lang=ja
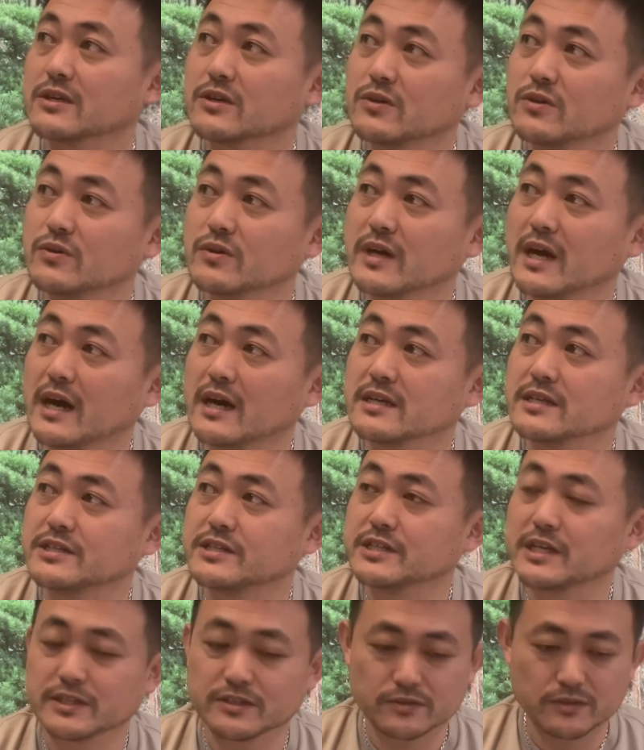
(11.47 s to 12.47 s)
今日が
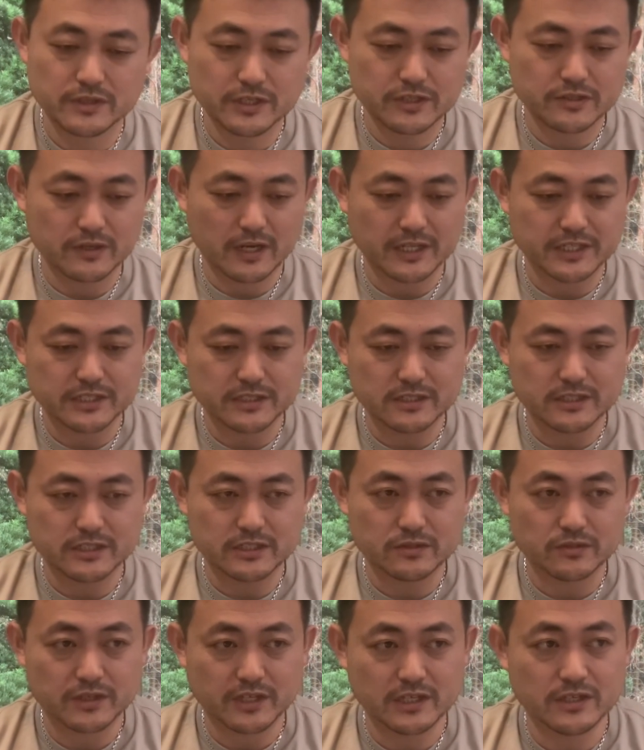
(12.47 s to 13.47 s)
1月の28
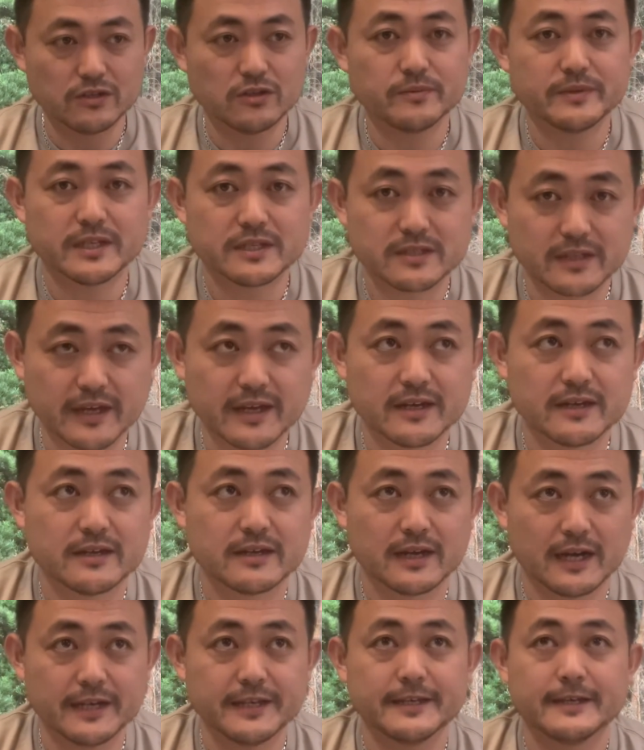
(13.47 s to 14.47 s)
日の金曜日ですね。
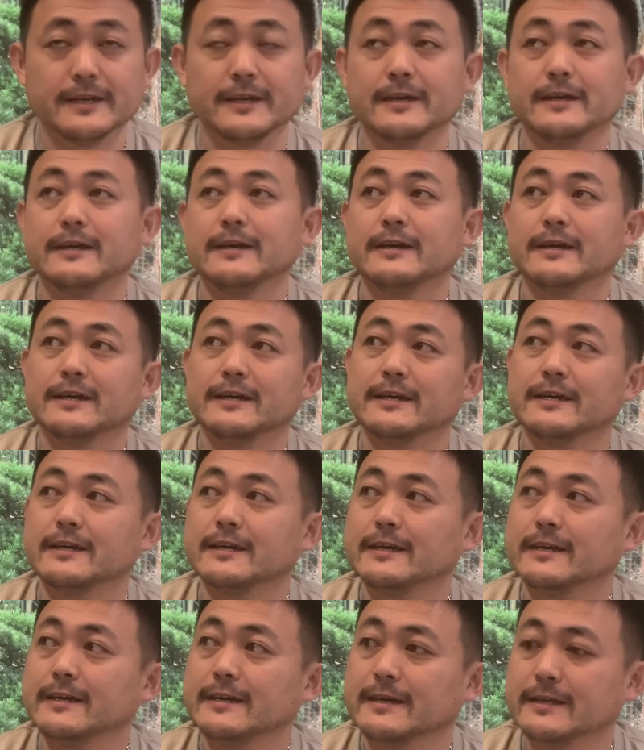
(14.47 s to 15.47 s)
はい。
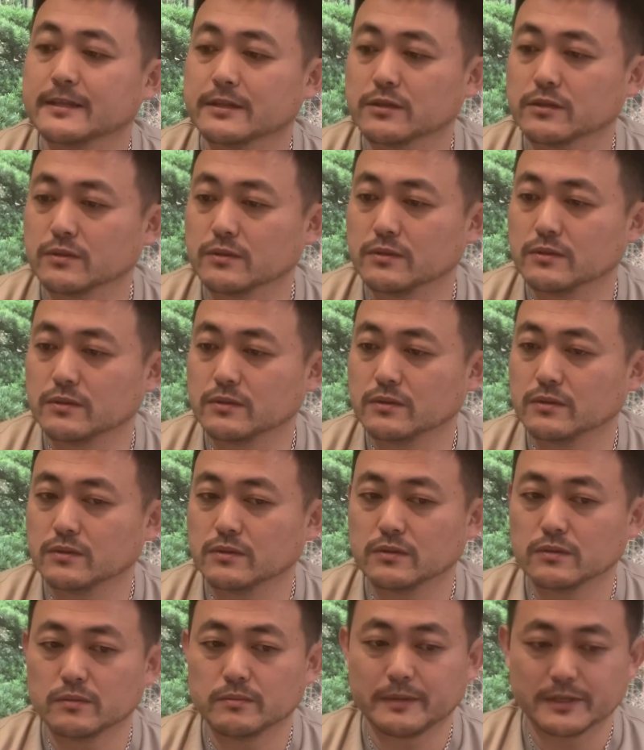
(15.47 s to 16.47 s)
えー、っ
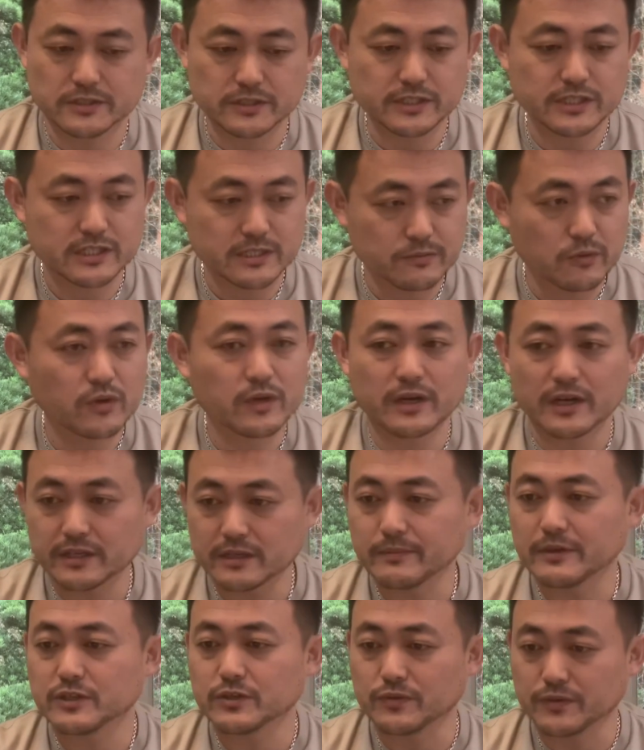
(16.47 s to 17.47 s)
と、まず質問からい
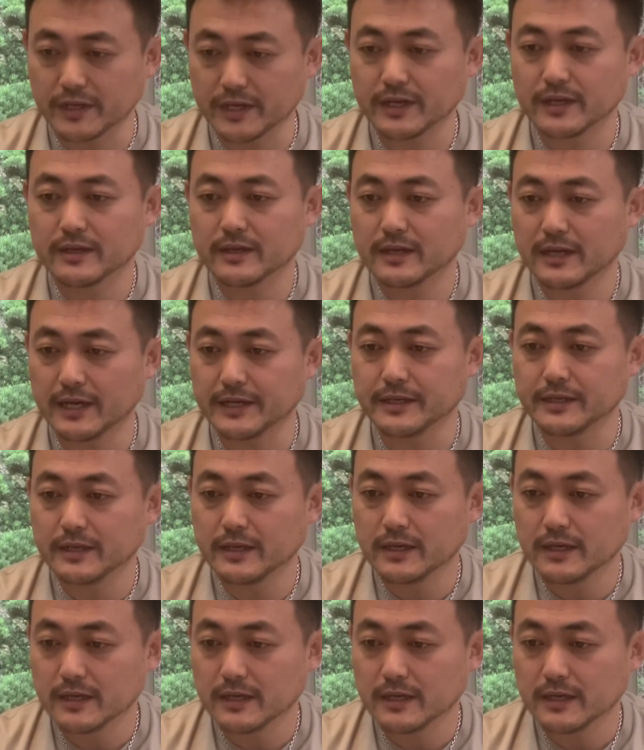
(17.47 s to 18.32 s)
きましょうね。はい。